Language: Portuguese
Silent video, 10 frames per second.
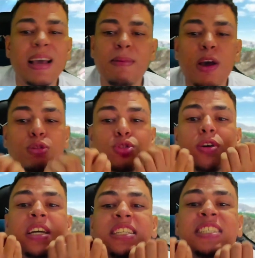Eu tô
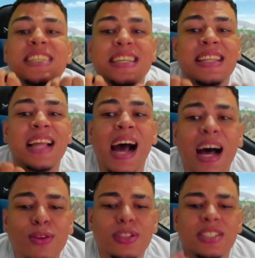
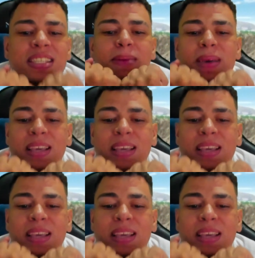indignado de saber que